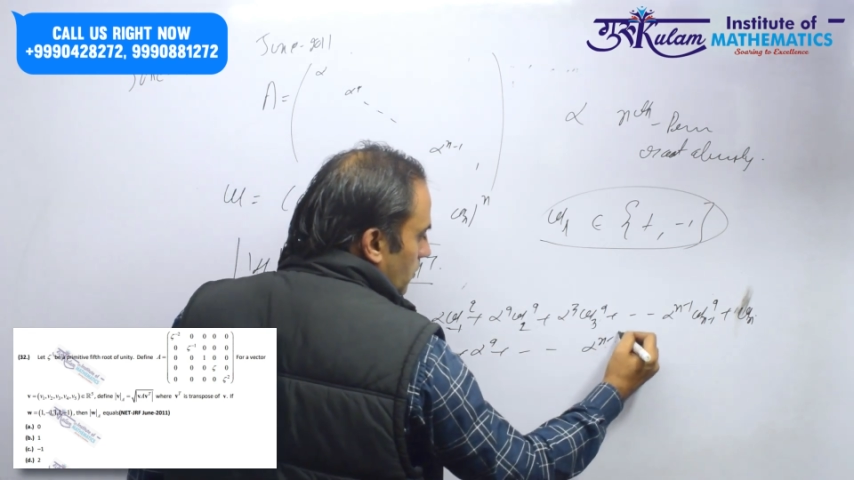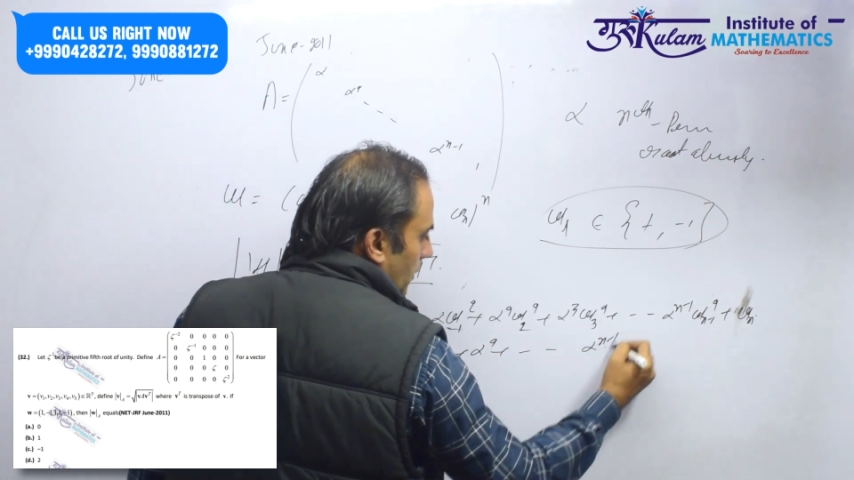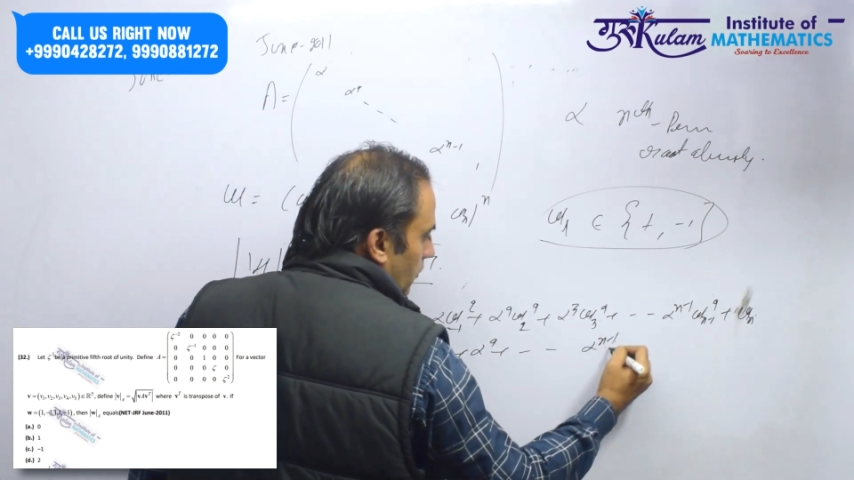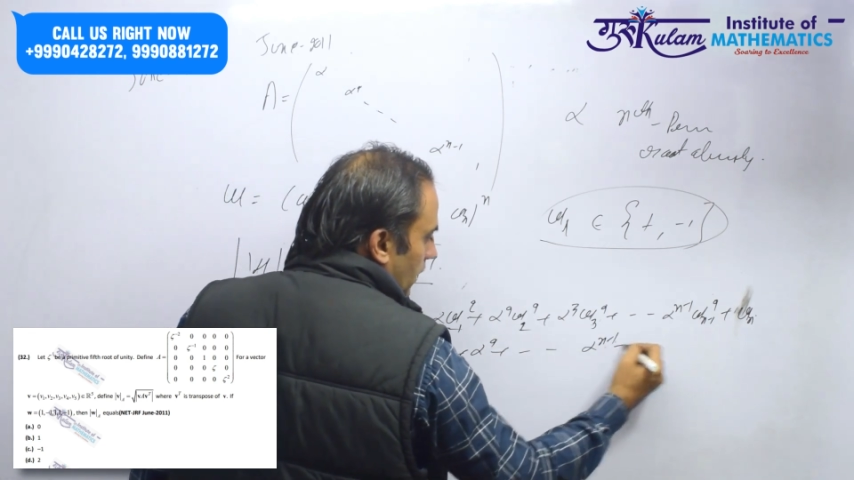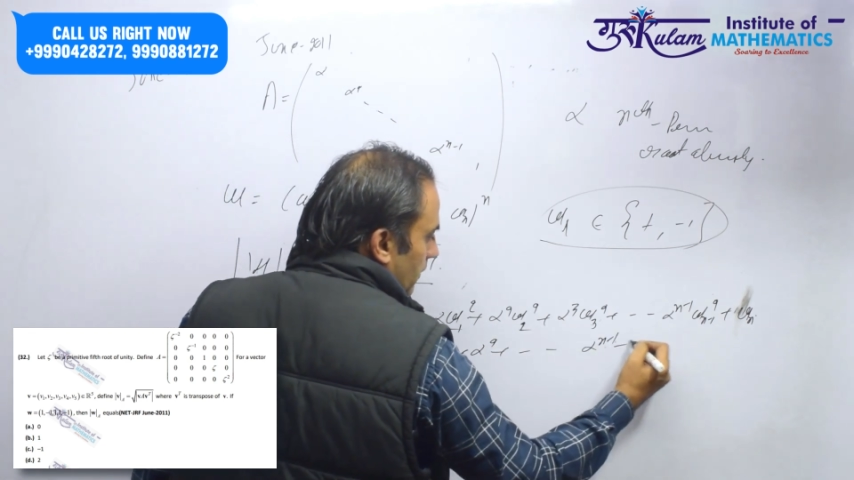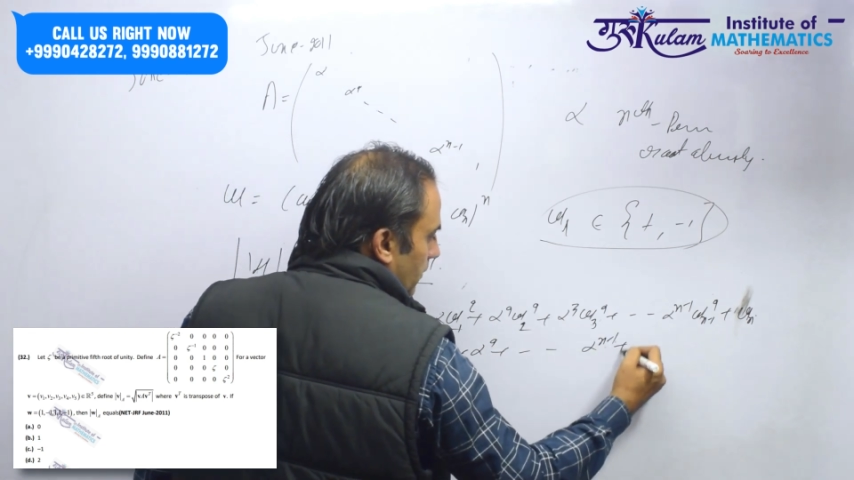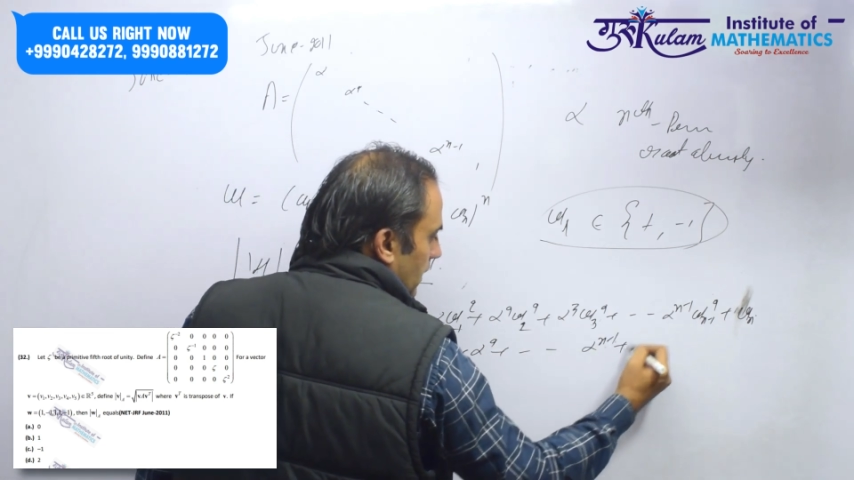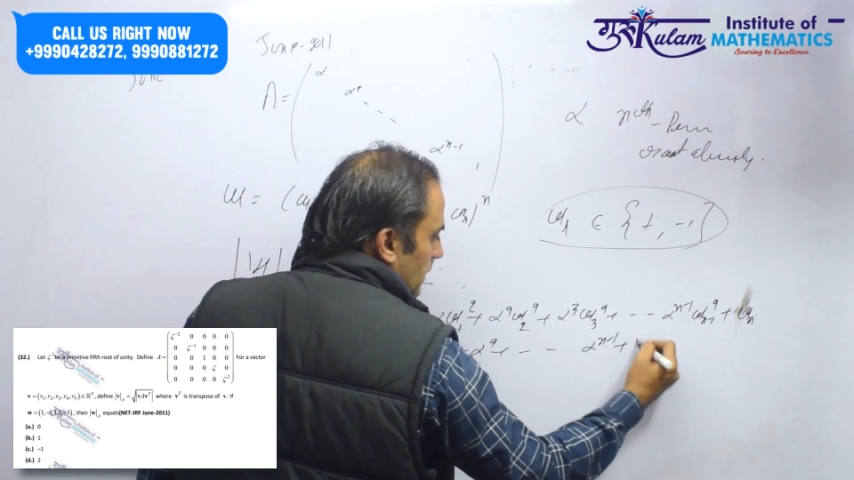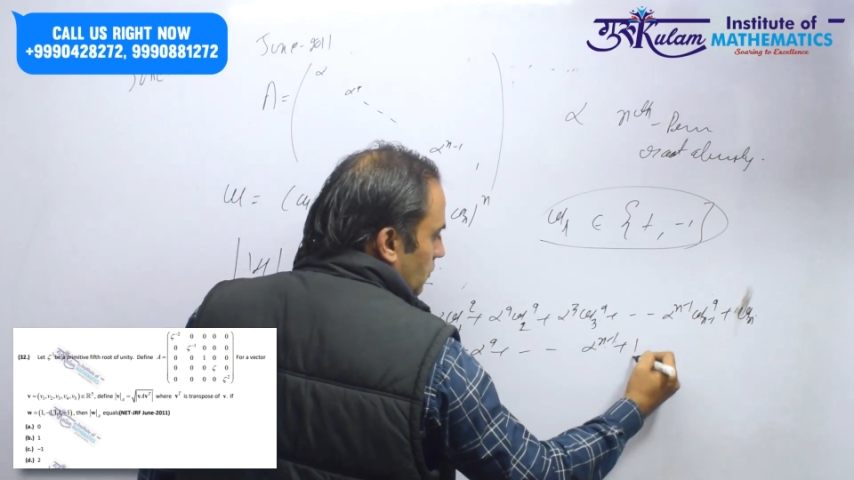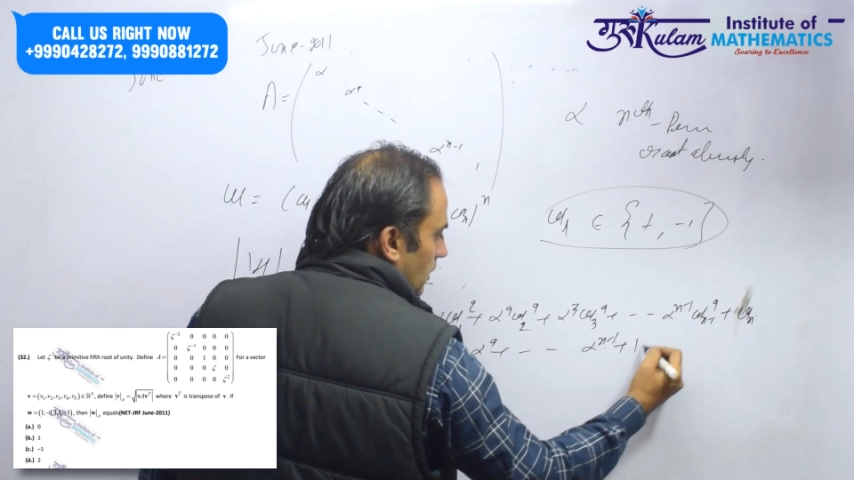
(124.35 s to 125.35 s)
दावर एन
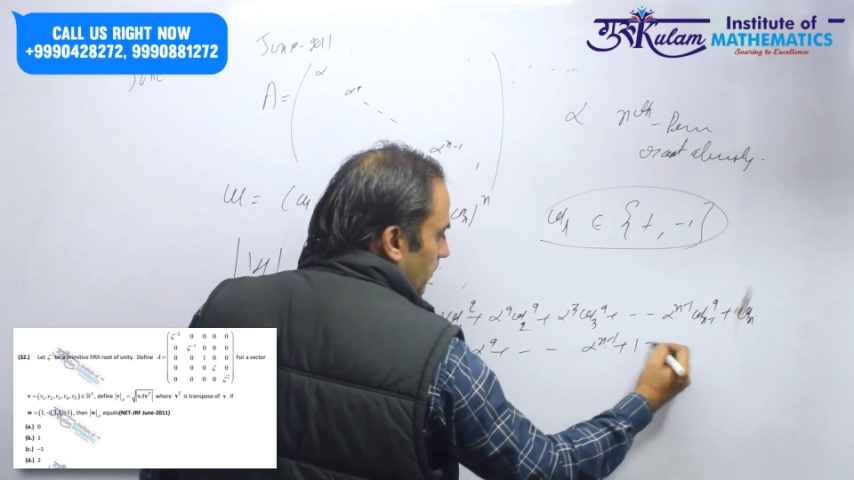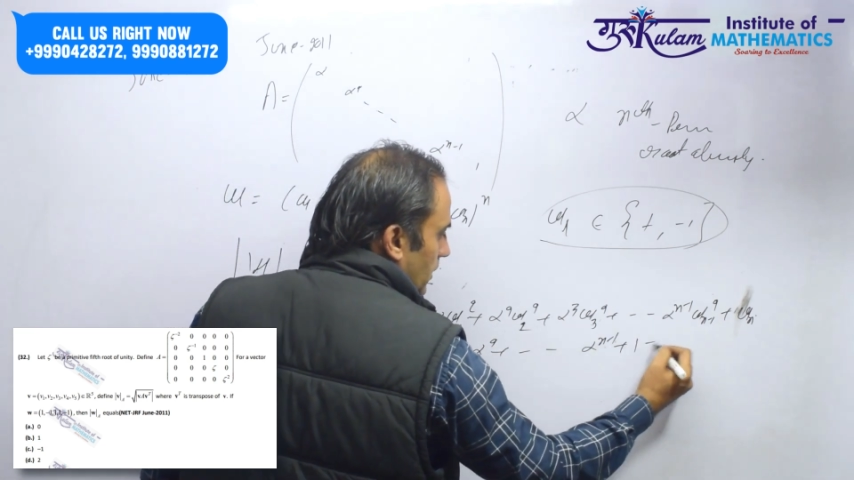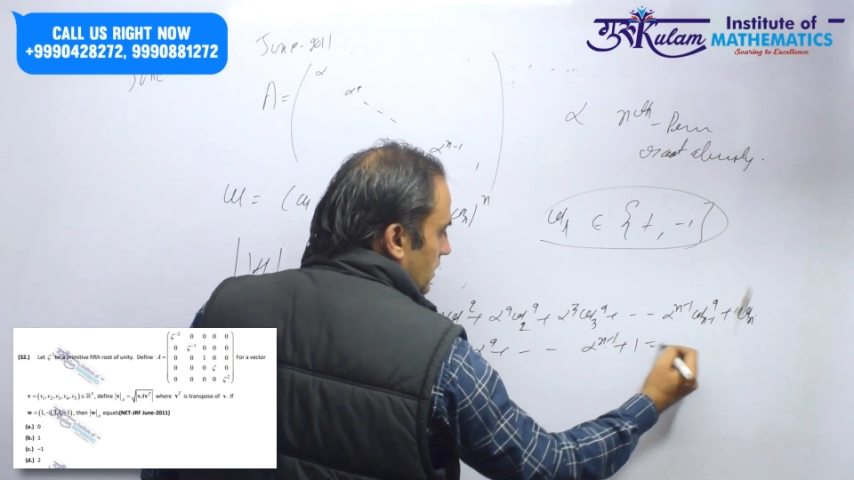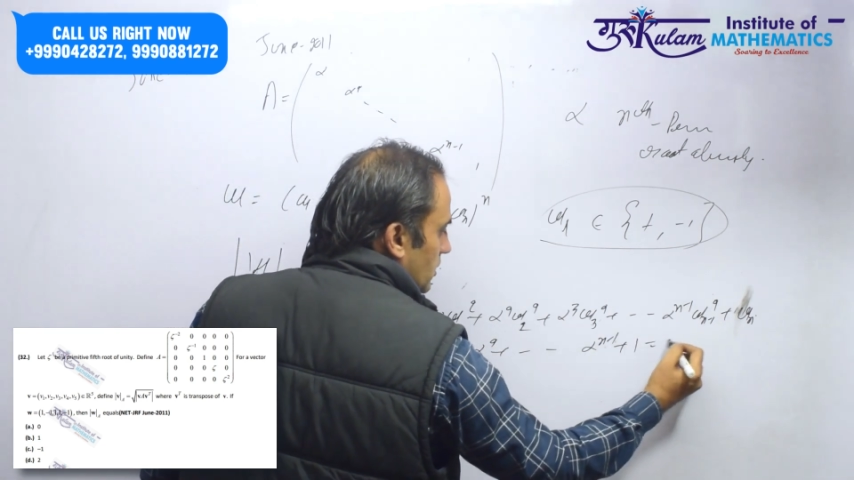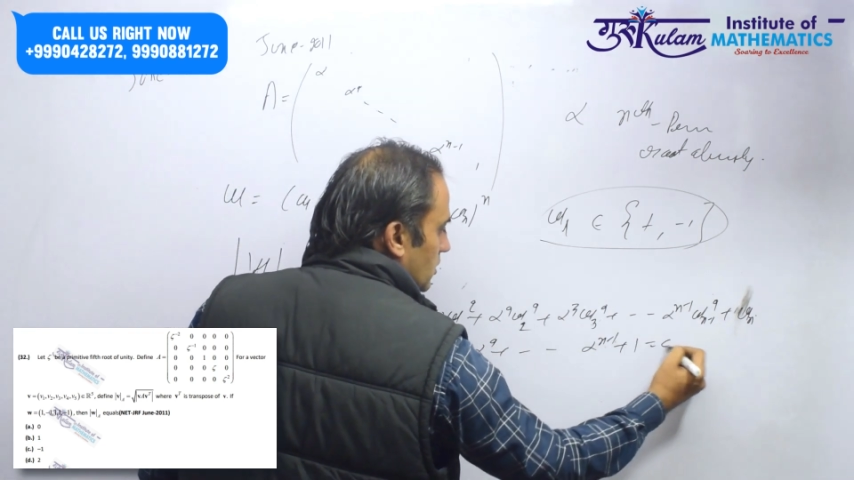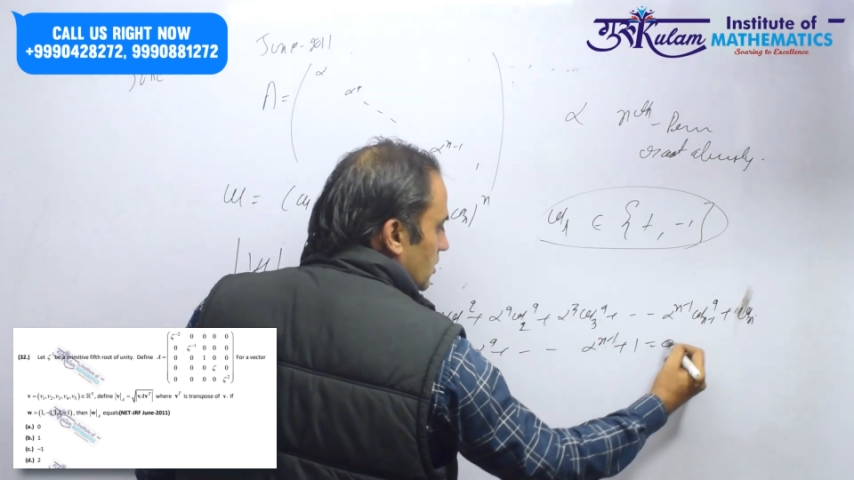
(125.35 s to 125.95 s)
माइनस वन प्लस